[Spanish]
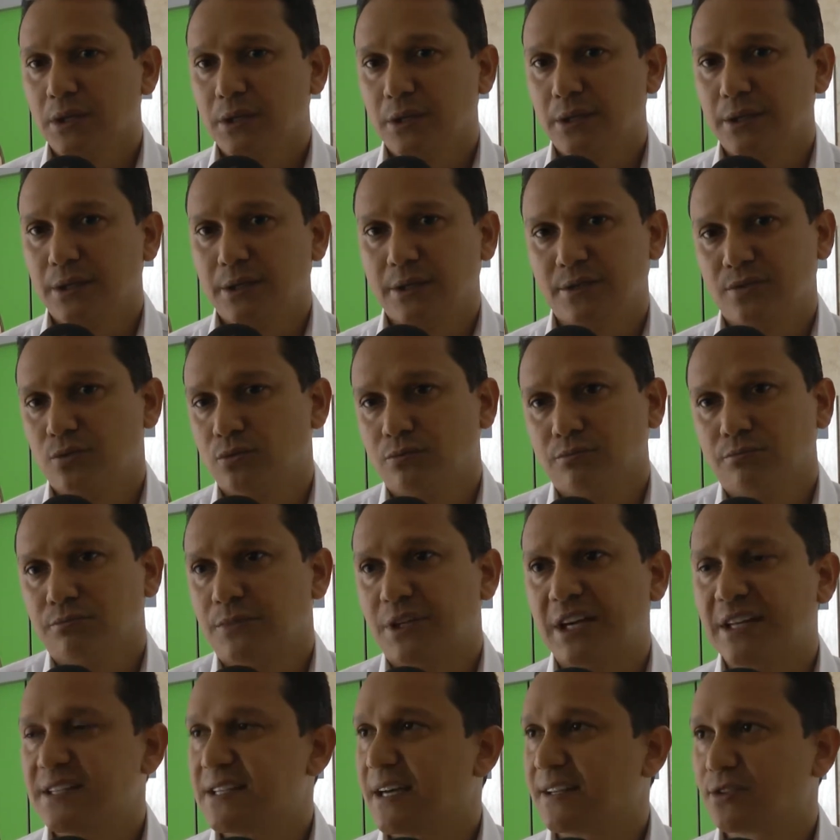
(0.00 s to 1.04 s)
Eh, es un
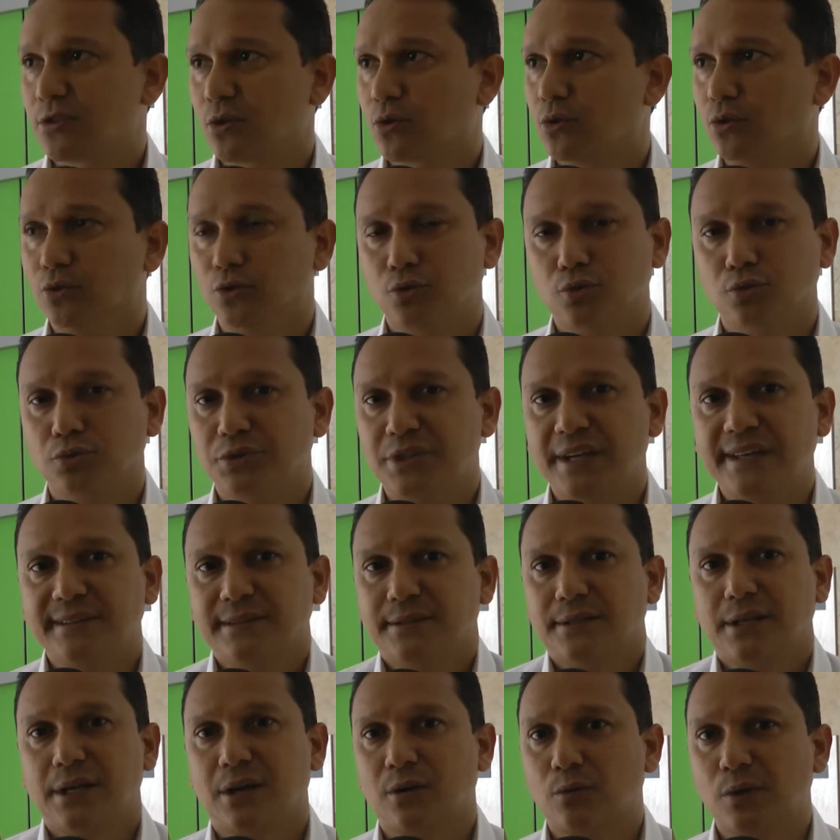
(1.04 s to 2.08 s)
rechazo
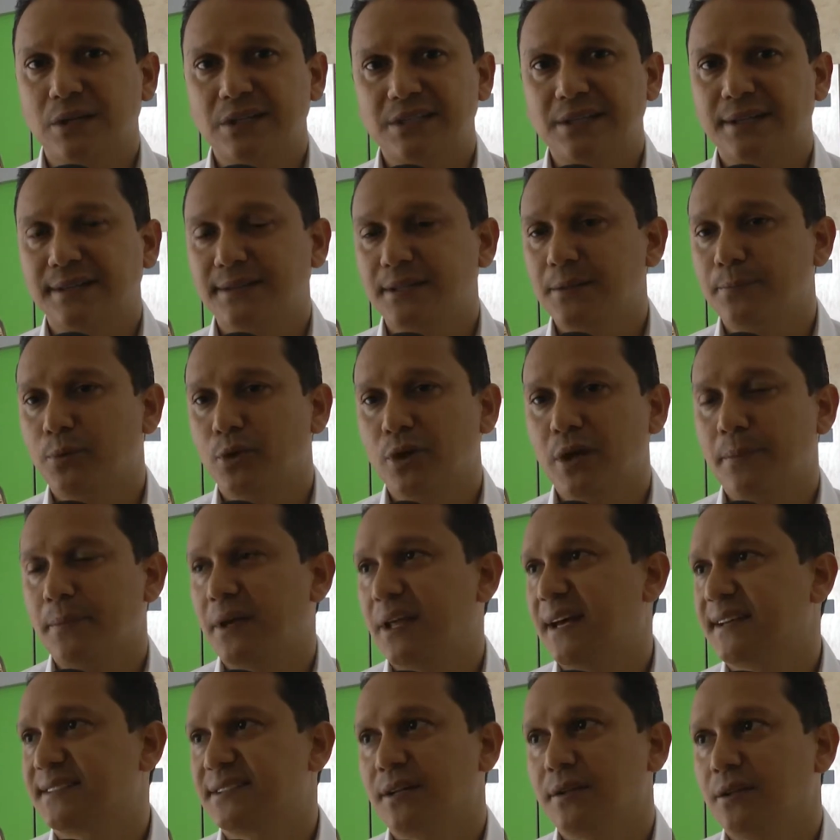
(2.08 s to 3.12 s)
contundente a cualquier tipo de
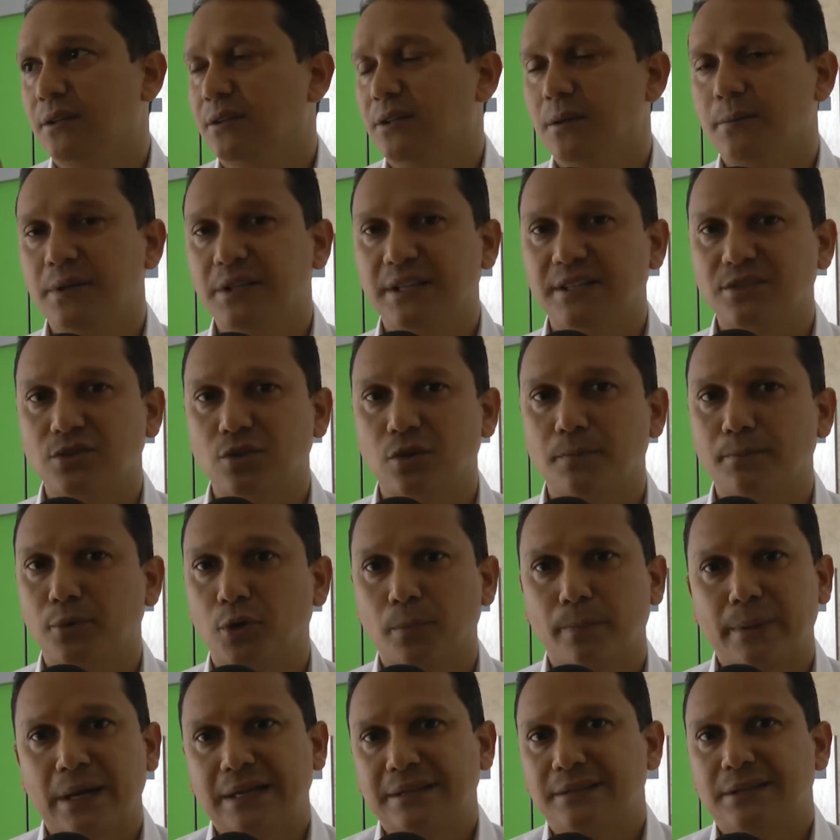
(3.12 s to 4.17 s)
amenaza y de intimidación
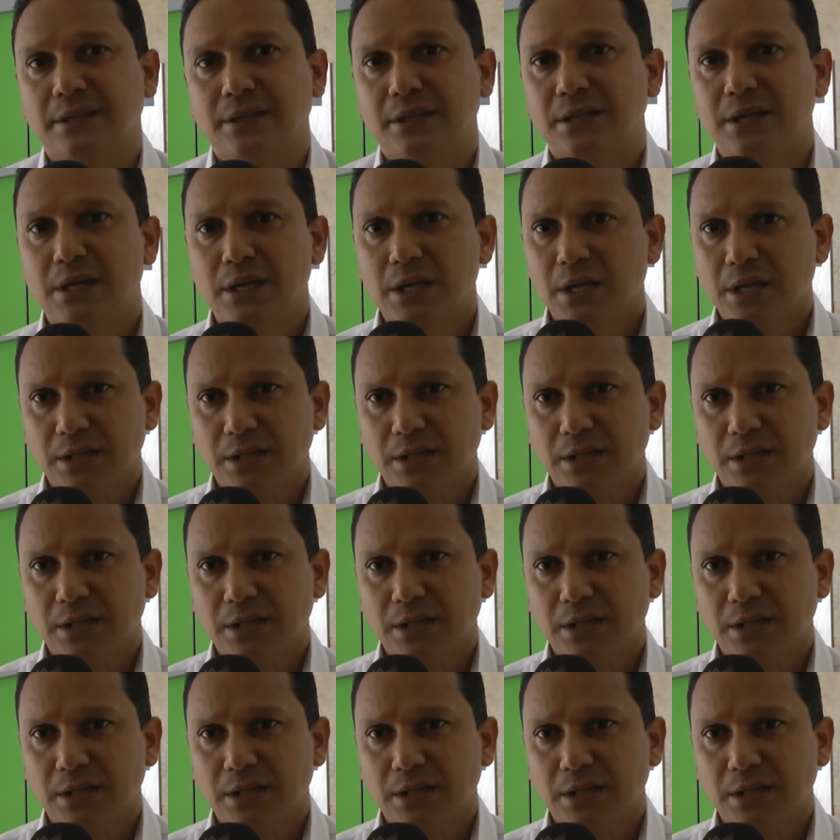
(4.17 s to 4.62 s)
por parte